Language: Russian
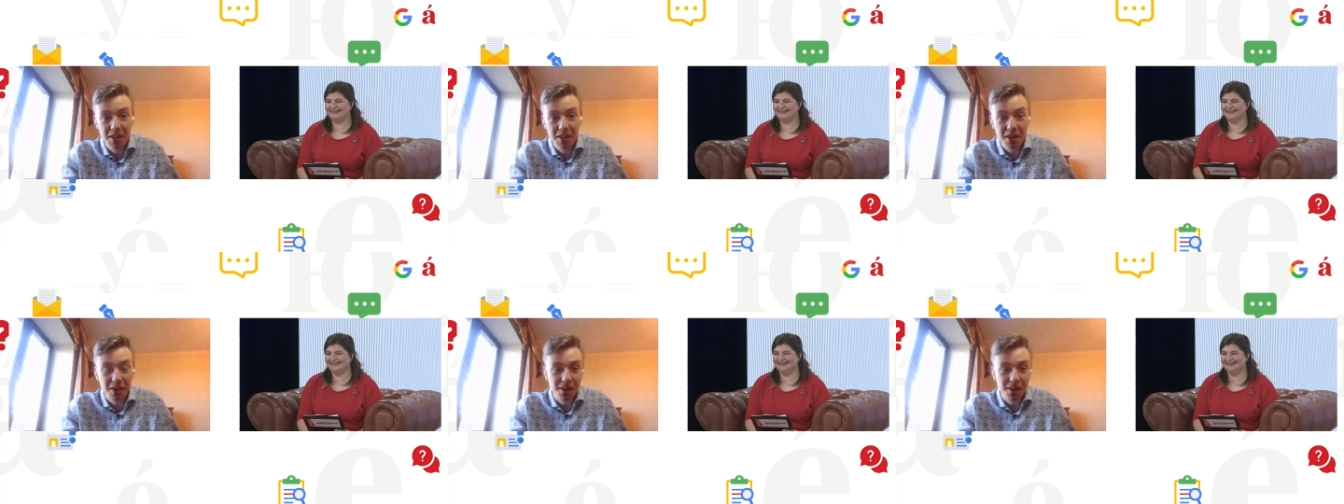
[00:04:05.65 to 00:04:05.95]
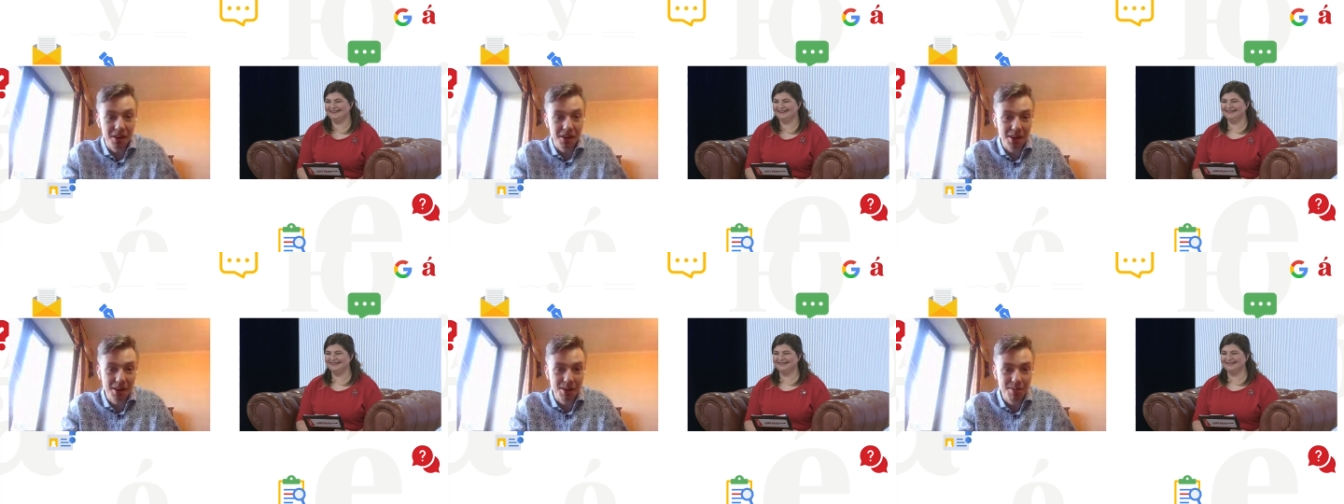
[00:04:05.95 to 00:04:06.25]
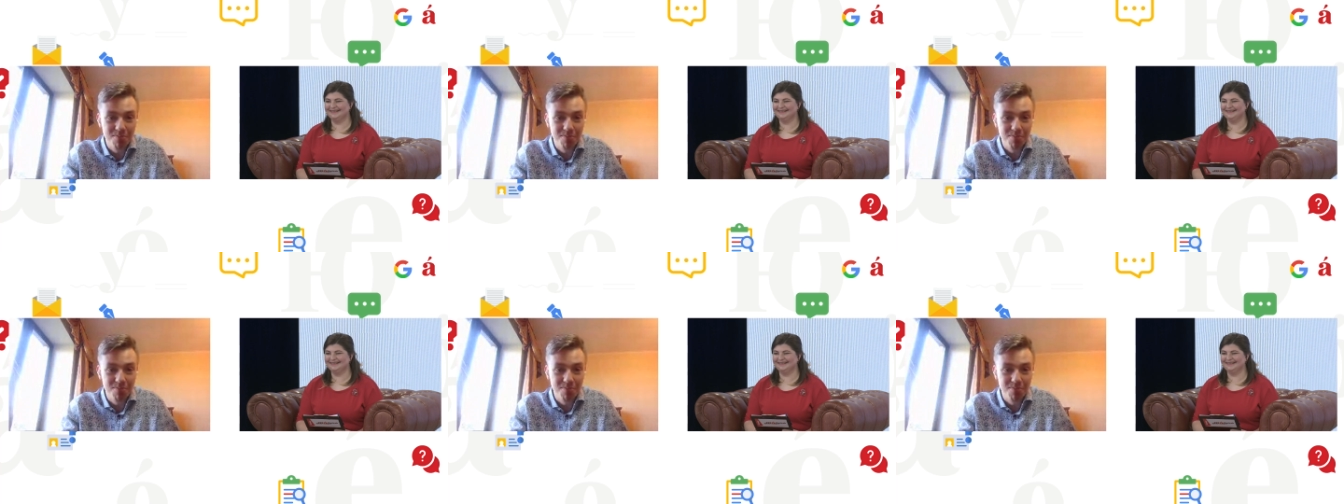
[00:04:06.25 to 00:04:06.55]

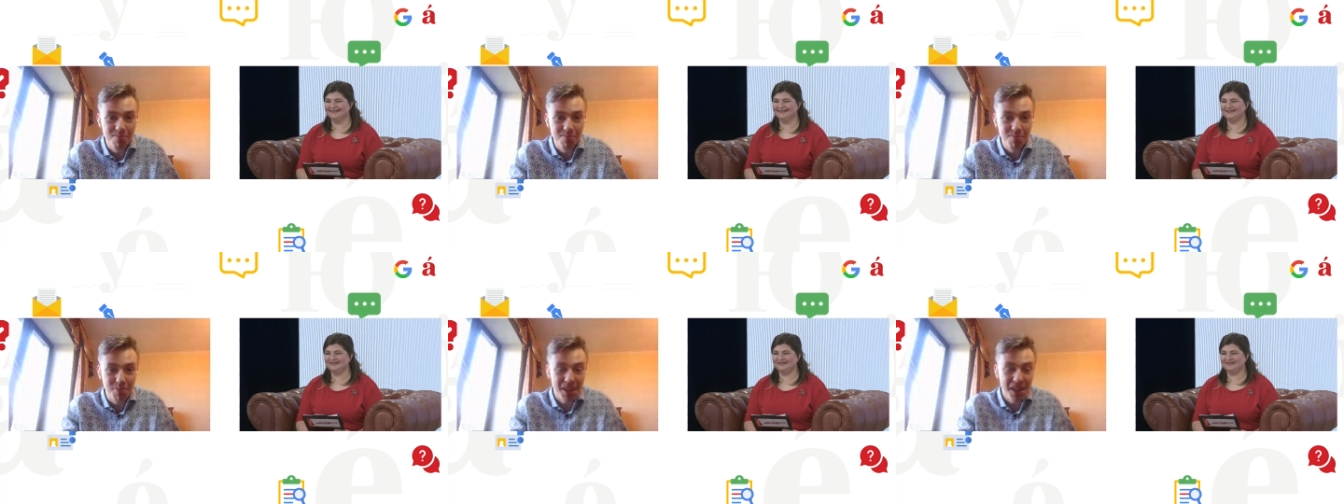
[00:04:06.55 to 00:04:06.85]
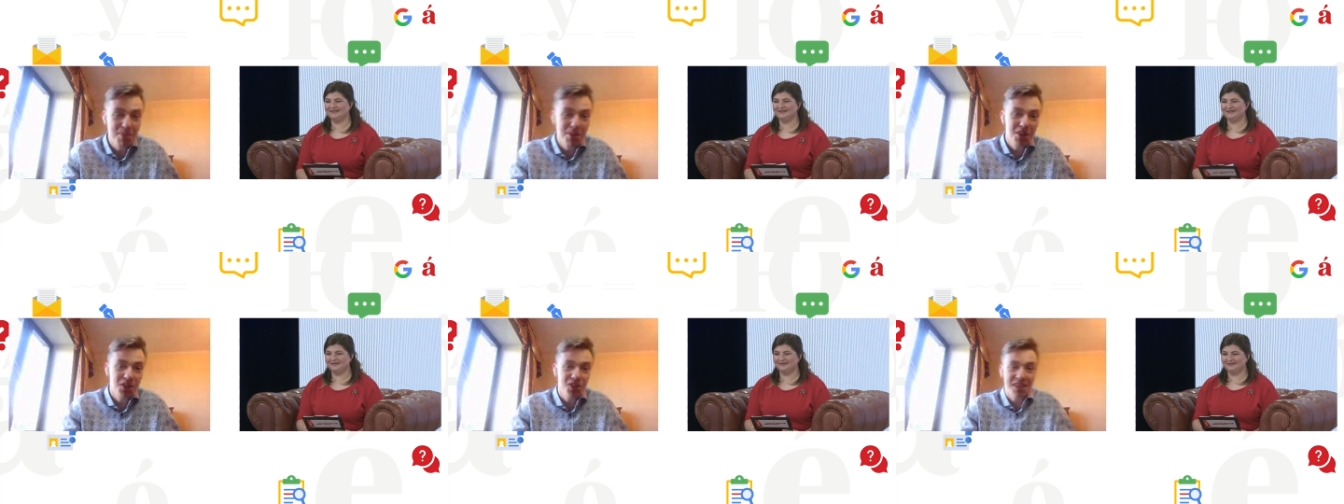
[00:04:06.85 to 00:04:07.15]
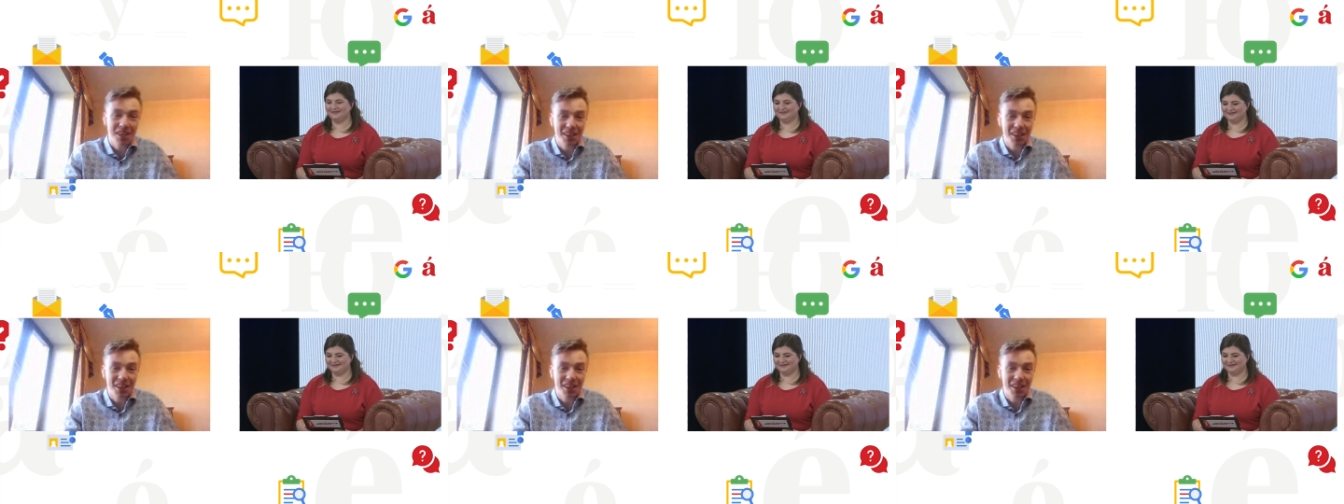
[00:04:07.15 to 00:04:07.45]
э,
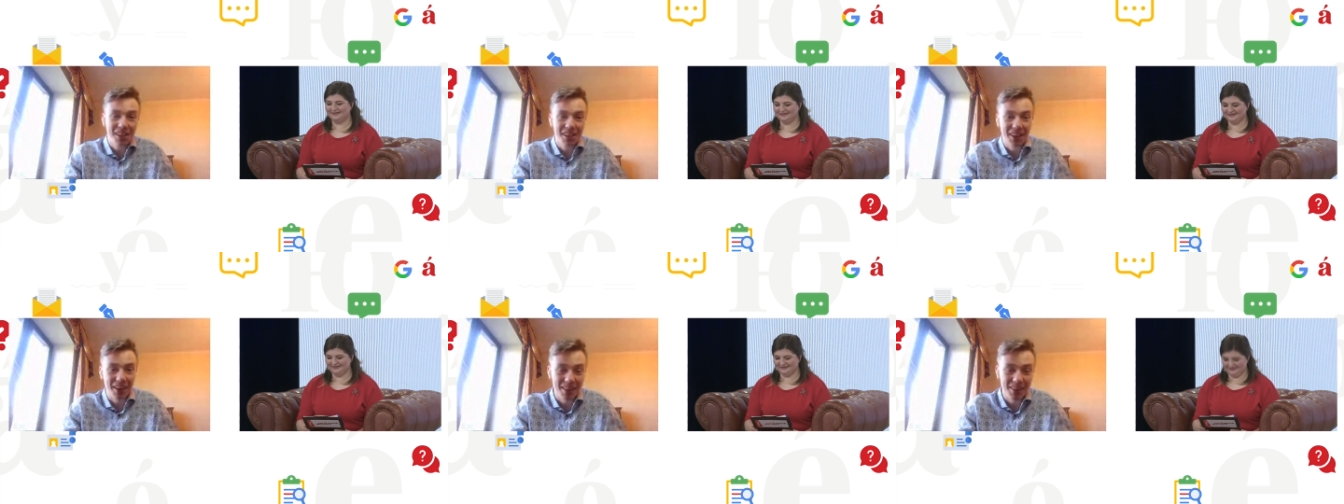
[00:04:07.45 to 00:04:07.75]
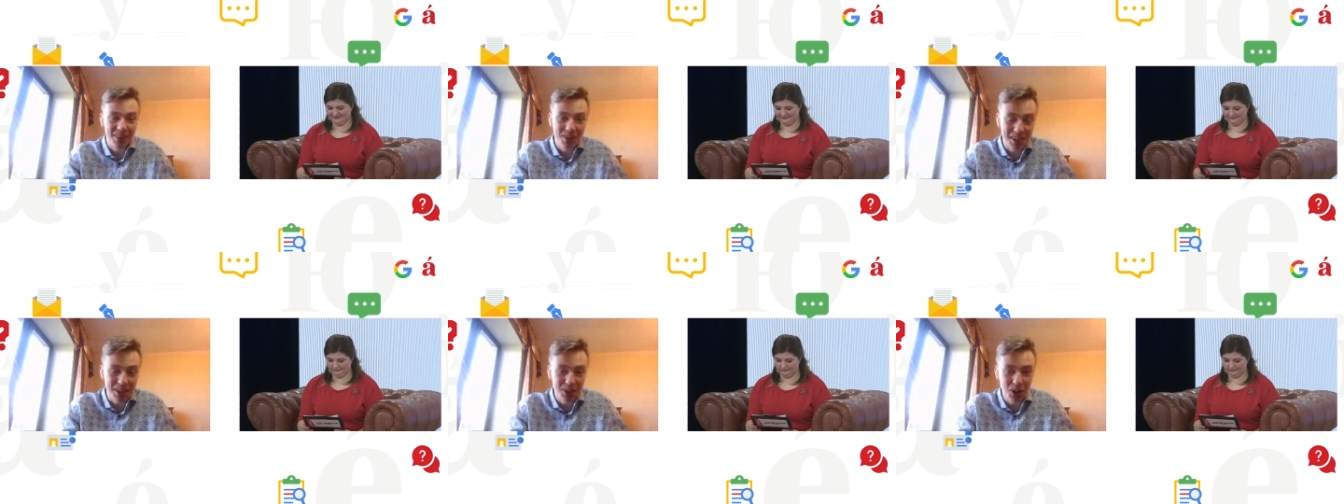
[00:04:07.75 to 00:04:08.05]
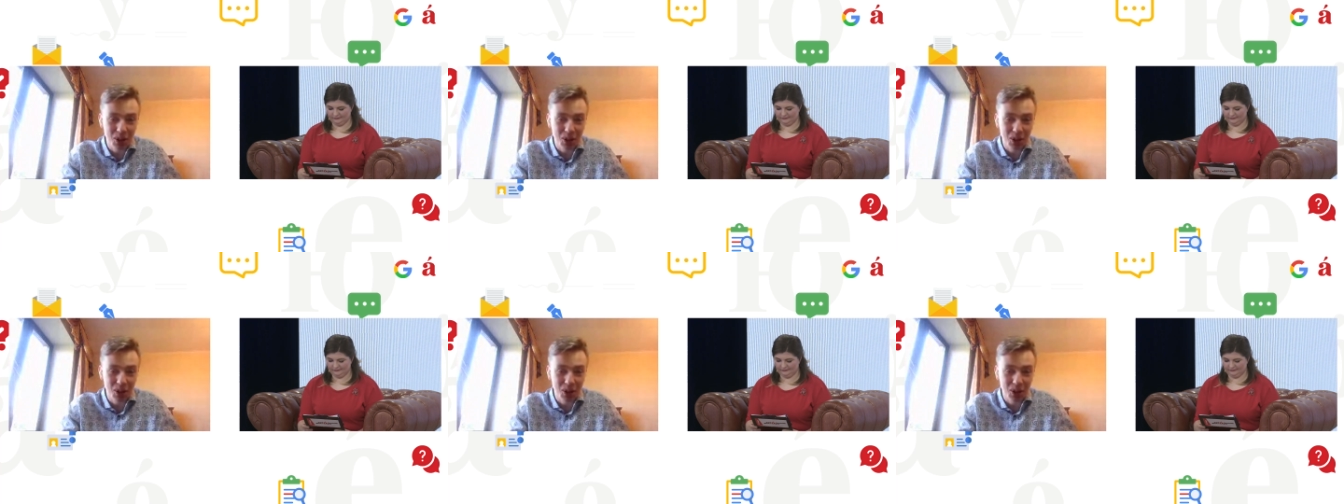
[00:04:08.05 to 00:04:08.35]
пренебрежительно
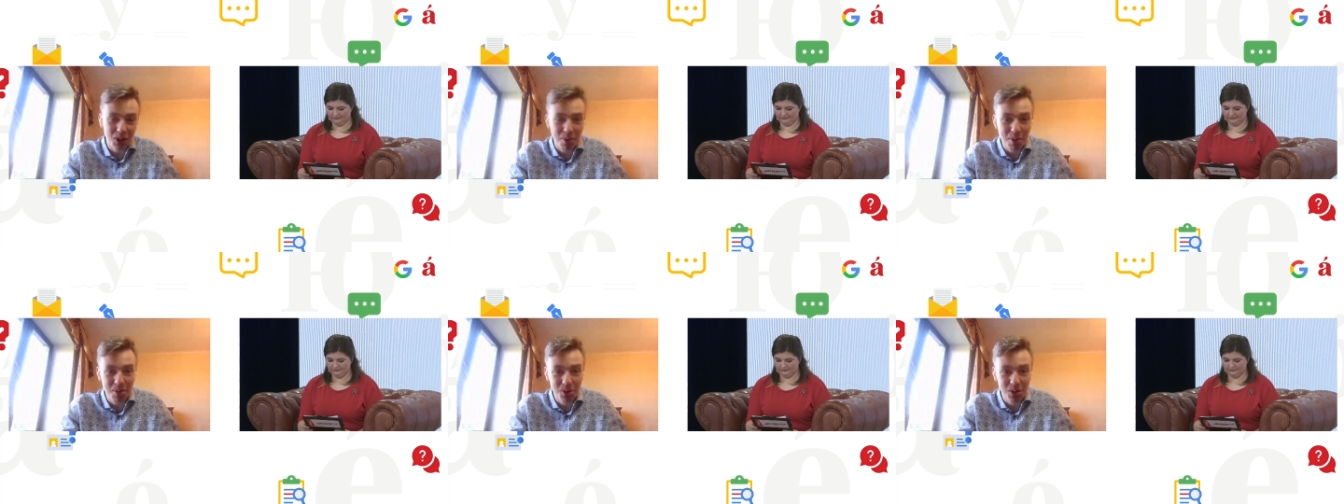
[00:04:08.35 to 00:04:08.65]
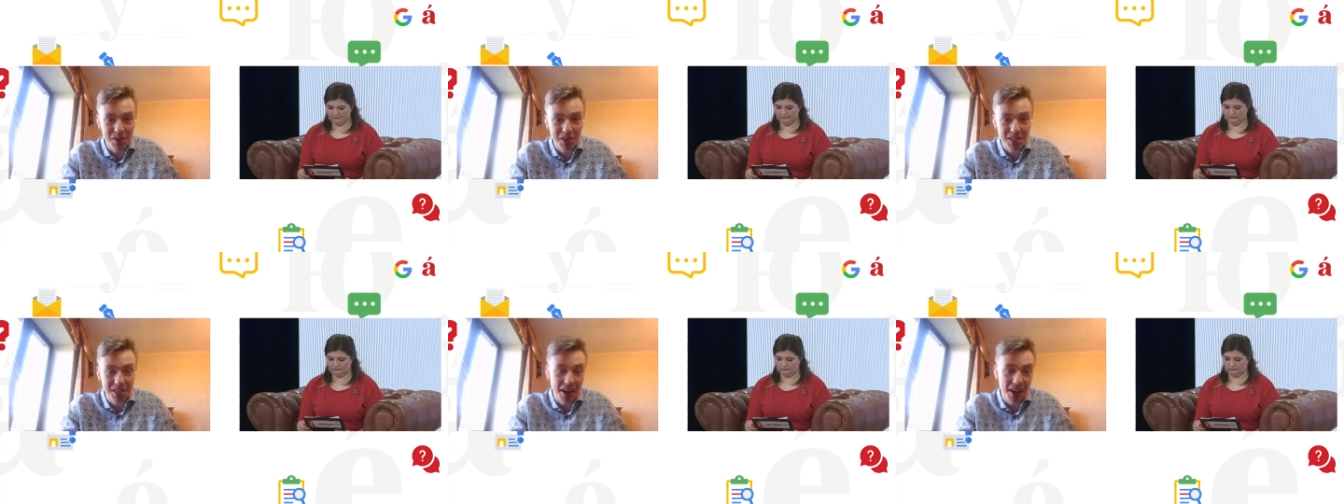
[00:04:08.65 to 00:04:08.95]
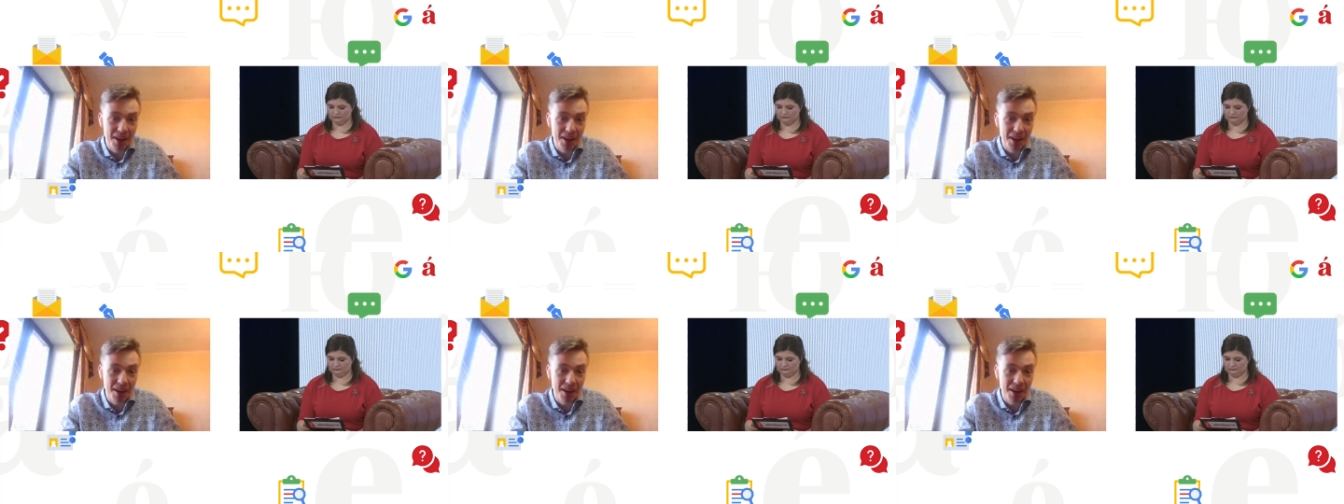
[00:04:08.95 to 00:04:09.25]
относятся к нормам русского
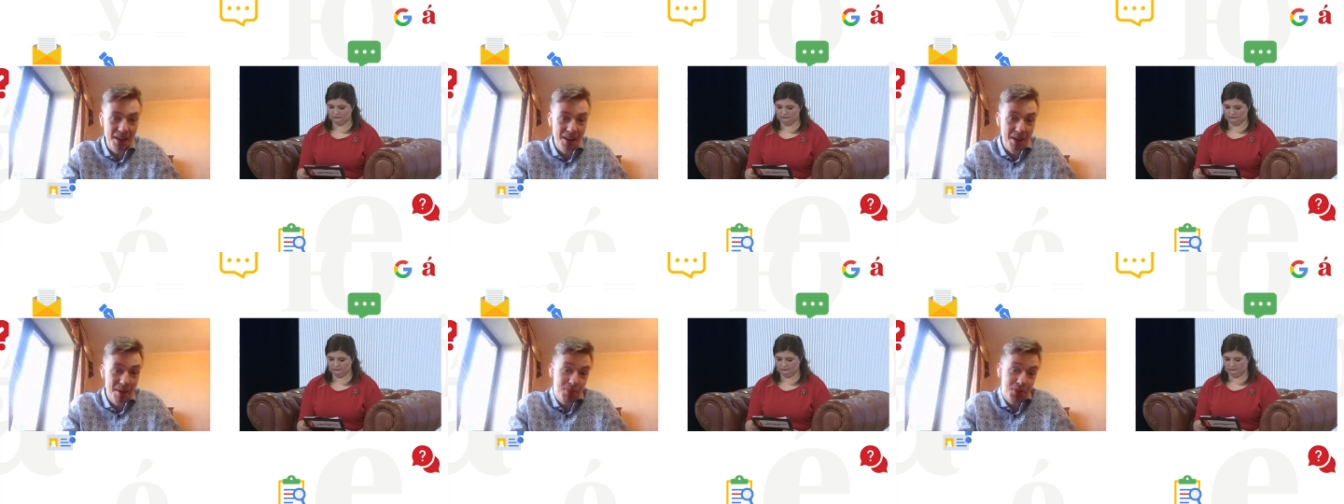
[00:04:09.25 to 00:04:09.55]
языка.